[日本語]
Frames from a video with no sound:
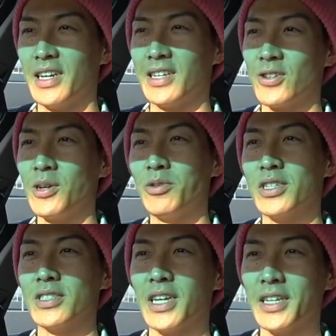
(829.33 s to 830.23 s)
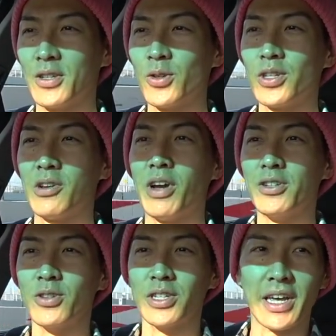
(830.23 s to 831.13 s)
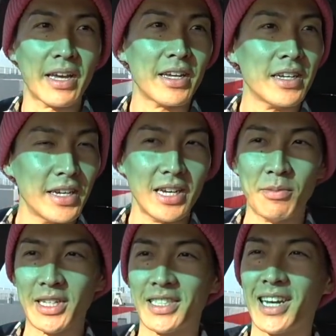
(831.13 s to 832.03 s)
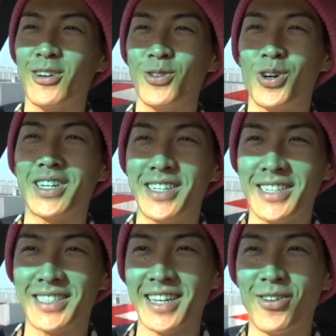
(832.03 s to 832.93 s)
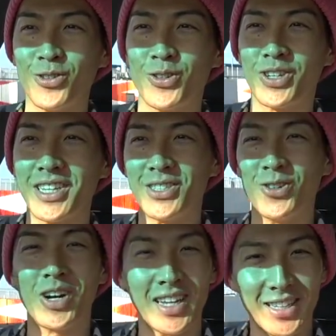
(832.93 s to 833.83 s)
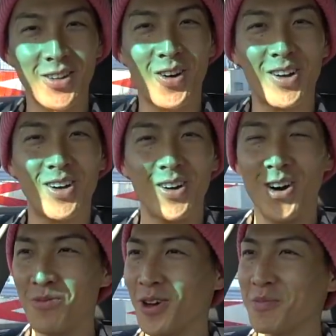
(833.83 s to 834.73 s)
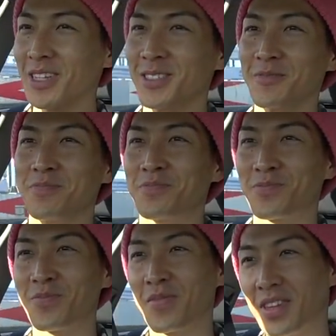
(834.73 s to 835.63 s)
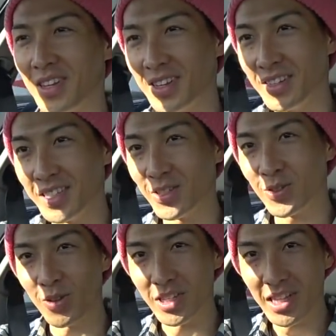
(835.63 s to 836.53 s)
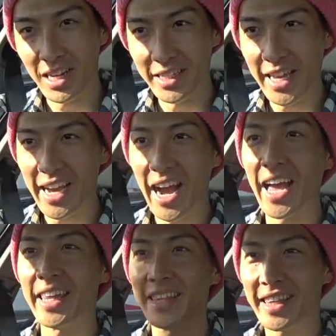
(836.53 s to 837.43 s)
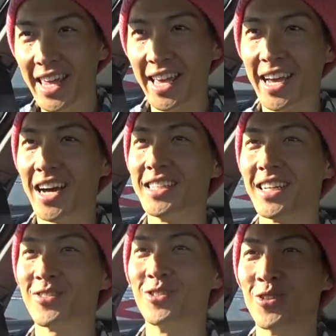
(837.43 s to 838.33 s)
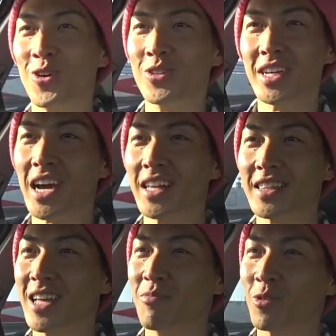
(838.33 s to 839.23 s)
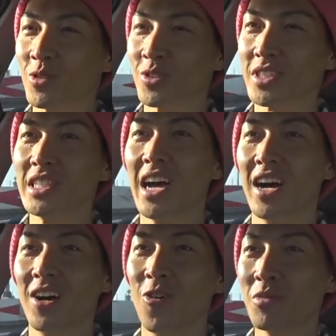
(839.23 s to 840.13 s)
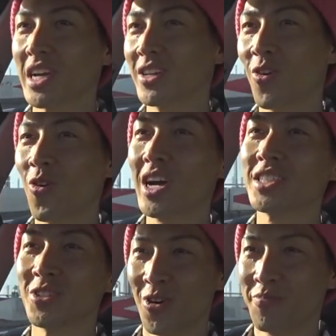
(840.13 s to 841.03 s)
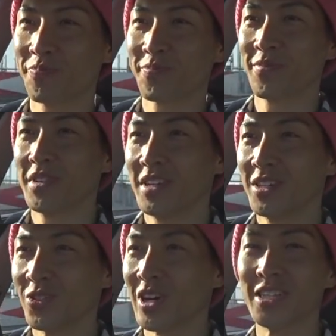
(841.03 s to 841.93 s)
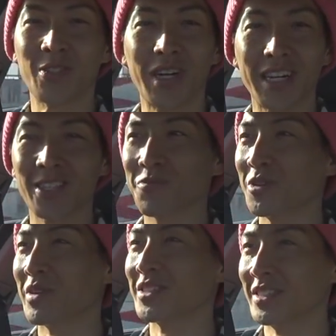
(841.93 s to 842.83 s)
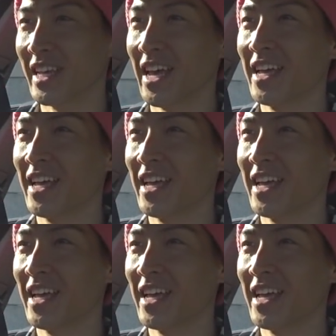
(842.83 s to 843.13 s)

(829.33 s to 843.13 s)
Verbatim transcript: それもですね届いてはいるので、また違う動画でですねお届けしようかなと思います。じゃあちょっと一旦家帰って羽田空港で買った僕の好きなお土産のお菓子を紹介しようかなと思いますんで、